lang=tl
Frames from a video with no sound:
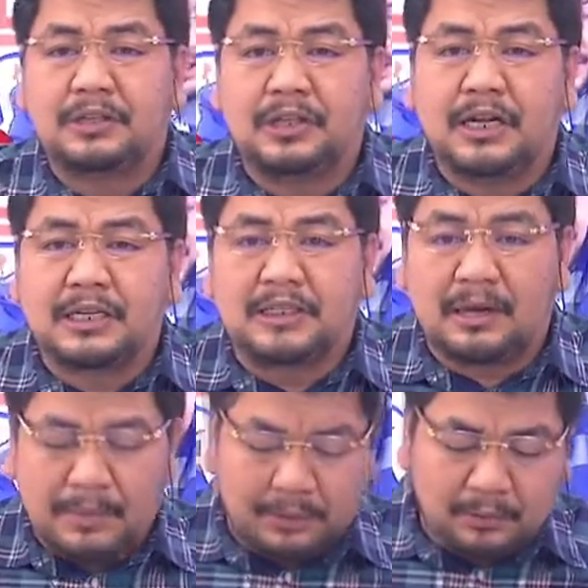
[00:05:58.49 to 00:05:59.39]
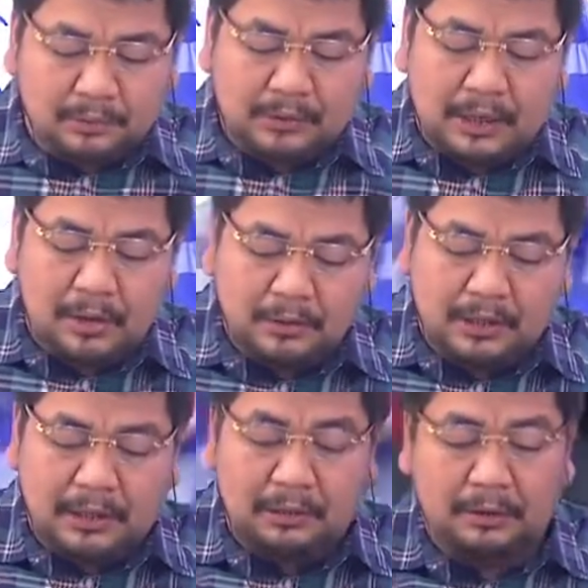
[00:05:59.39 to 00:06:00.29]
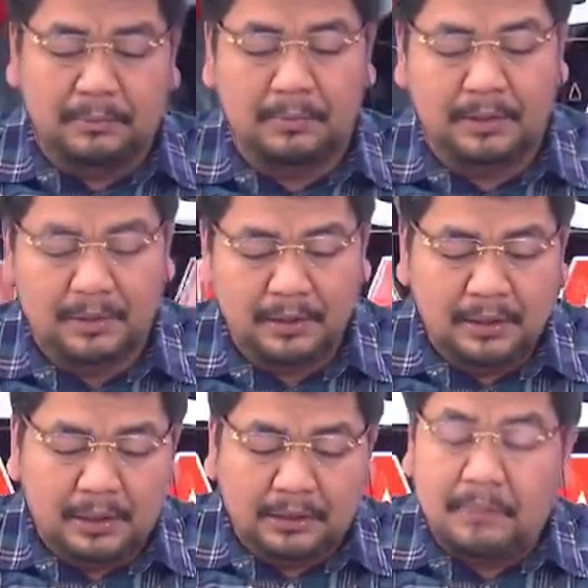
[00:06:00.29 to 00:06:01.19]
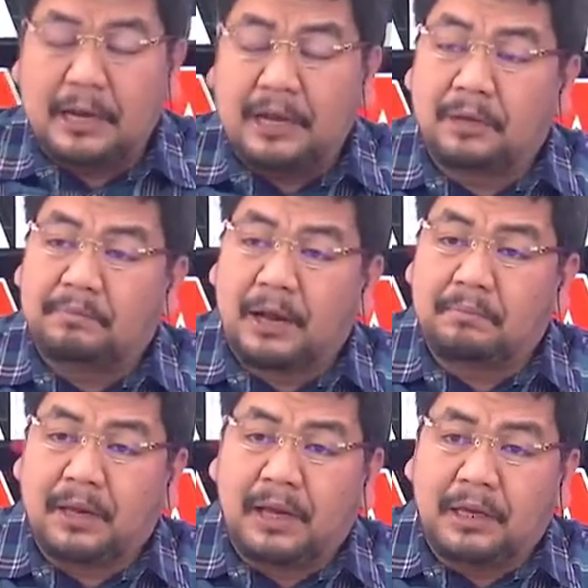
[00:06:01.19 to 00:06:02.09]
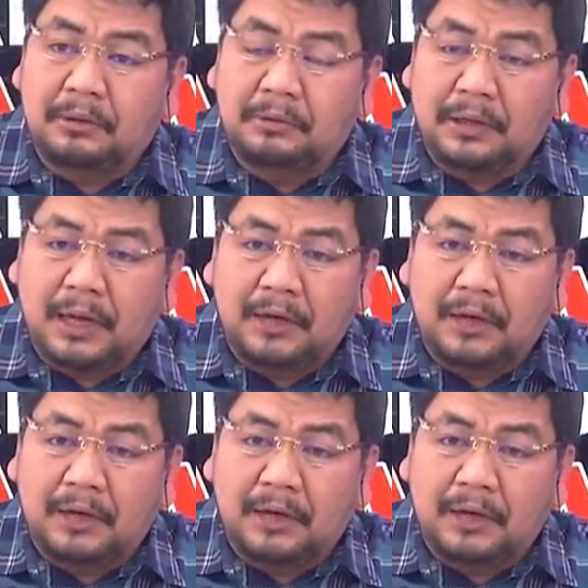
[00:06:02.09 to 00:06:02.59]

sinasabing utang ho na loob. Di ba yung pagbigay ho ng ano,